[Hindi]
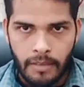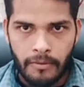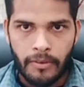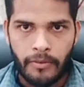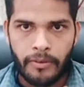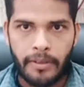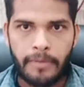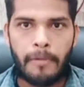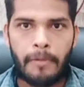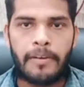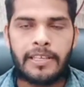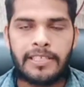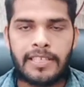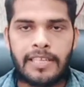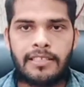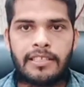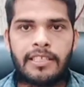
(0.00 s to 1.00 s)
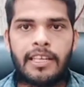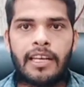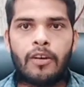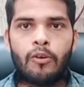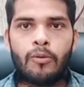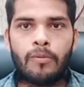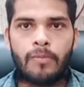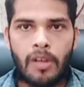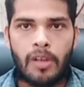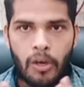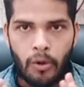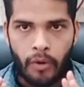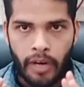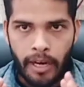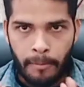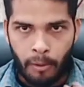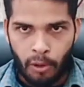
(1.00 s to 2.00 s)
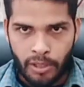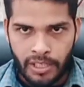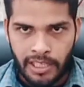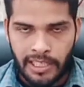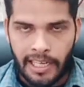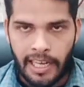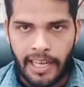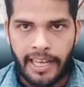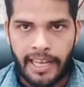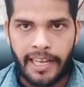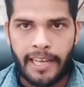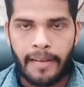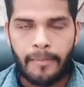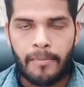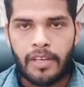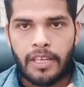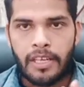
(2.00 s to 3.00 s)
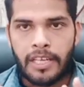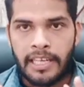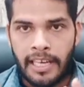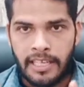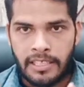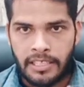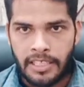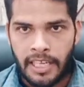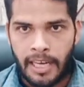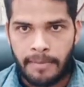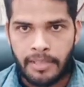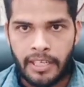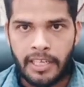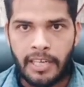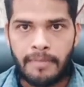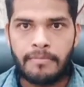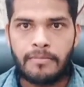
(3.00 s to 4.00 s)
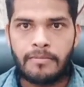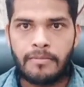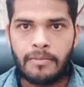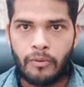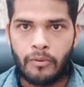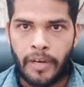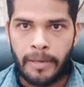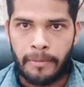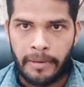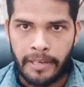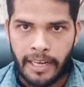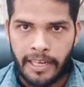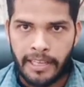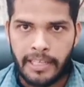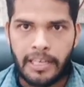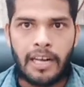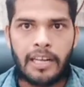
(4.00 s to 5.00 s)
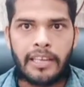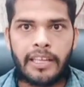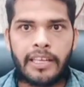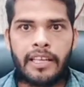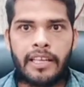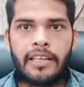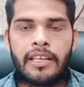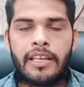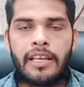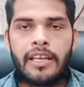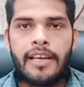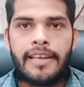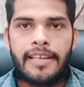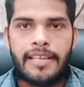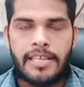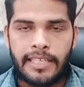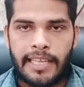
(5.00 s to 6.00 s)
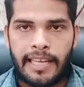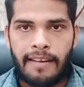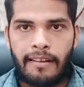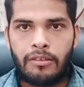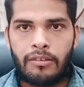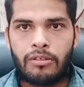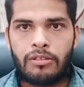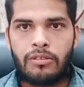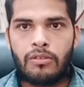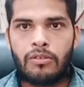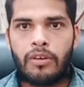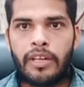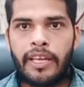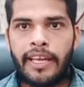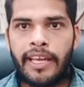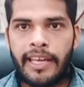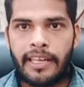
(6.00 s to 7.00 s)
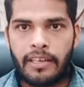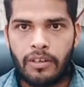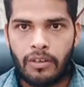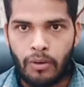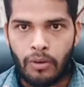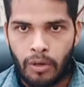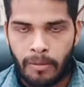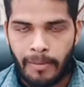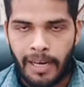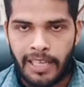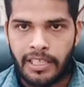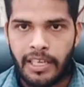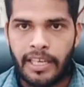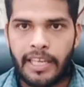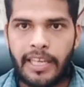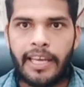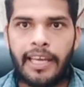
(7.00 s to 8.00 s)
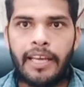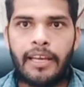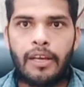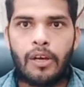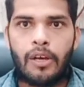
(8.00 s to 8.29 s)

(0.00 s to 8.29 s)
फिफ्टी फिफ्टी चांस दिया है उन्होंने भरोसा दिलाया है कि आज शाम तक हम एडमिट कार्ड निकाल देंगे इसके अलावा दोस्तों उन्होंने एक और बात कही है